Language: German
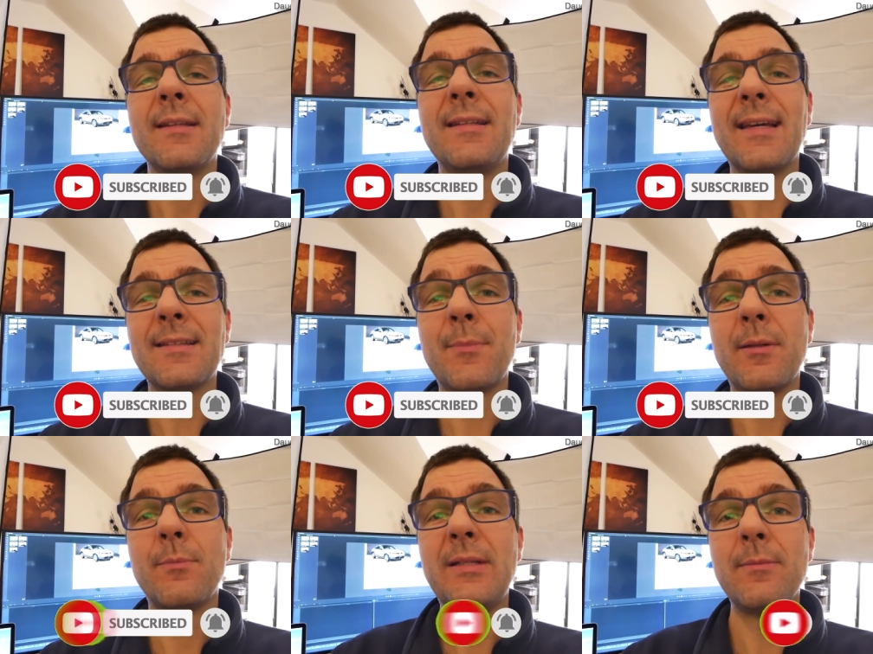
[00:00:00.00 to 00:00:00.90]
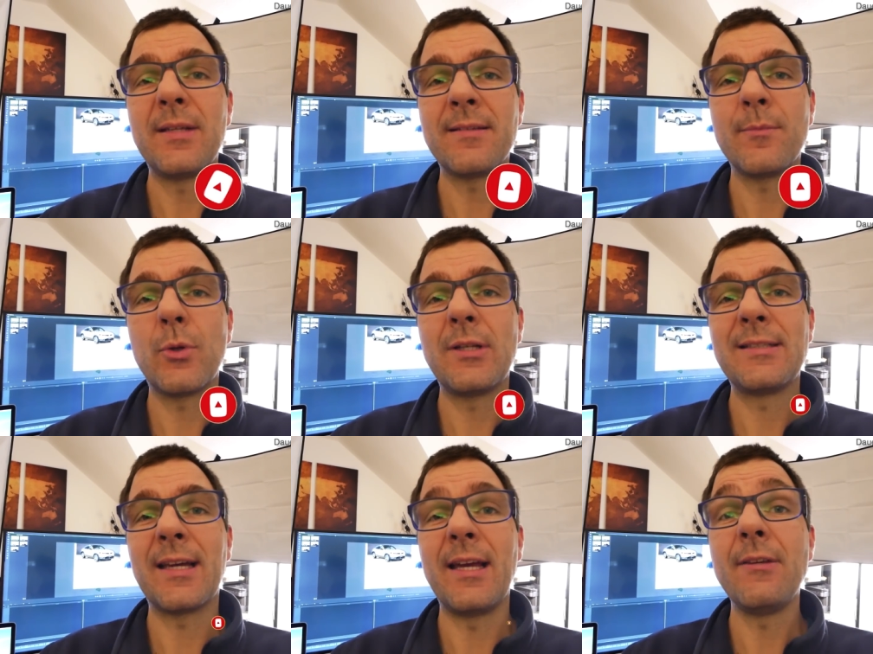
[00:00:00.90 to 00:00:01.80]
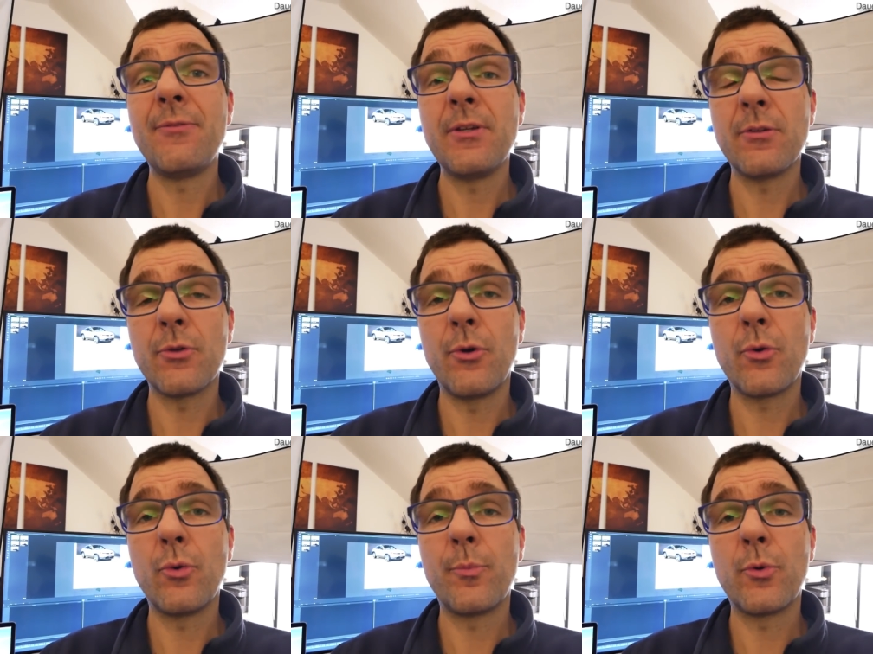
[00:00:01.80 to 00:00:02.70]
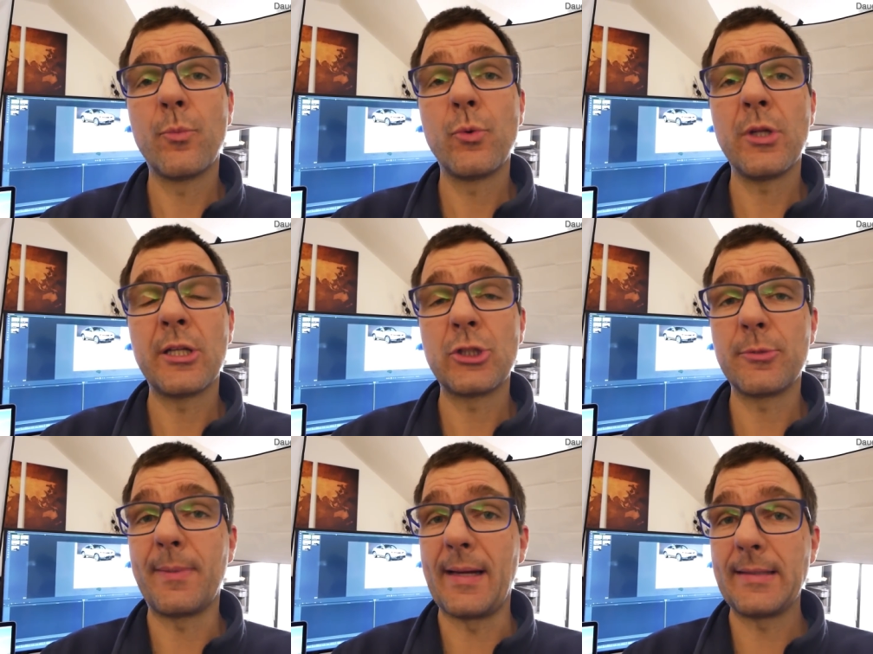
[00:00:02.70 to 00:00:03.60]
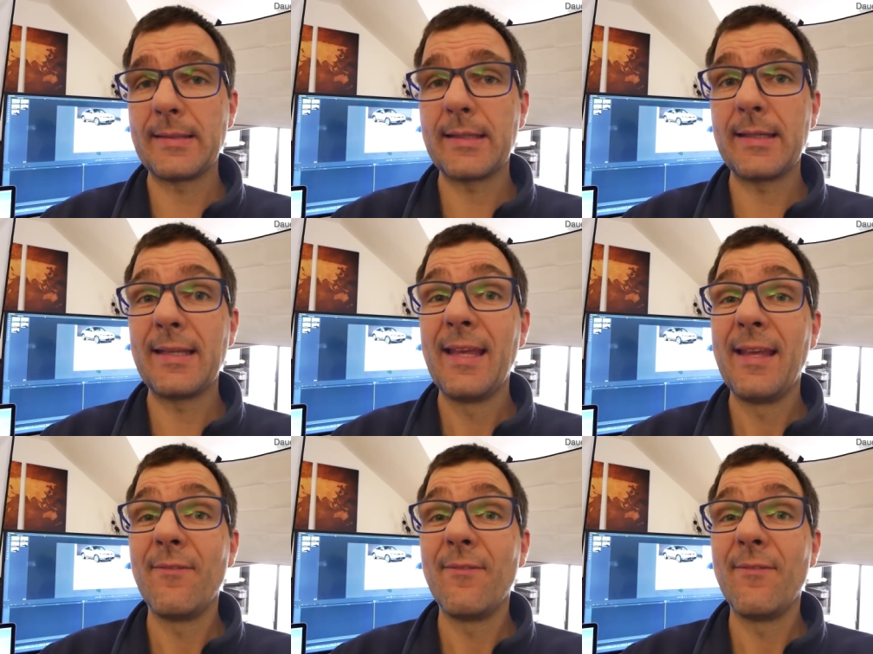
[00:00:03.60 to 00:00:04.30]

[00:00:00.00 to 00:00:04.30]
dass man mit dem Tesla Model 300, 400 Euro pro Monat sparen kann,